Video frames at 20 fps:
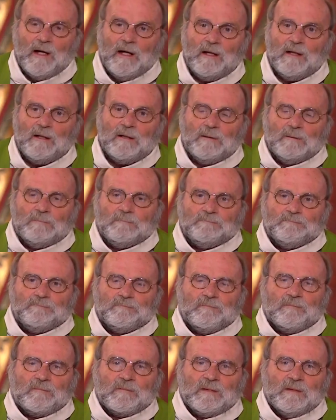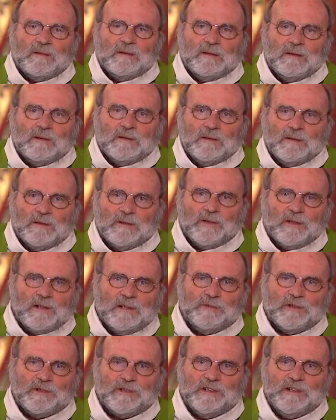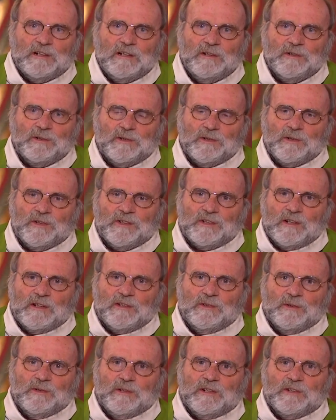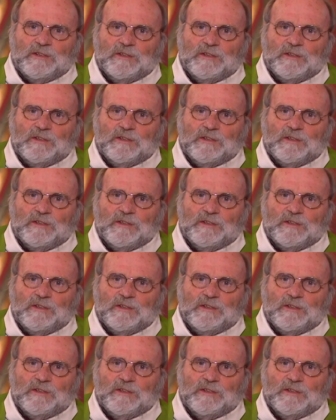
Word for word: rare dans l'Évangile que cette